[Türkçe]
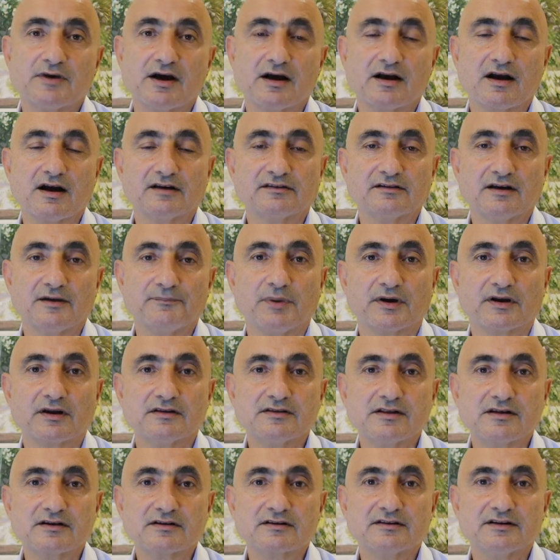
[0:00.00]
bankada
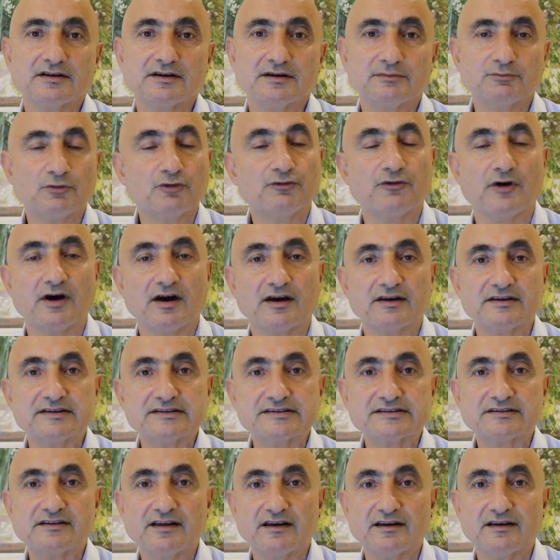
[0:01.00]
paralarını bu
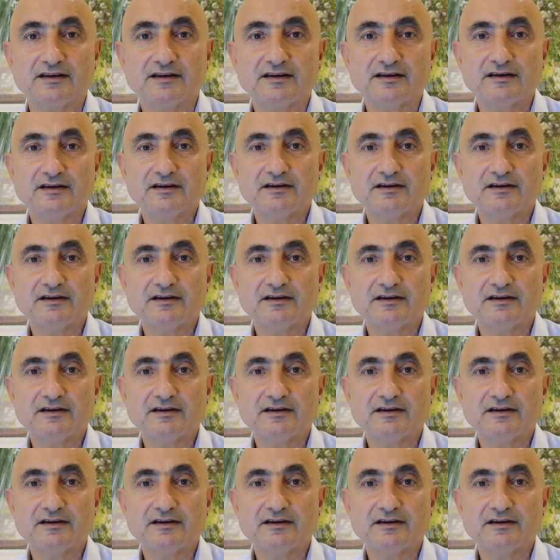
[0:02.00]
faizle?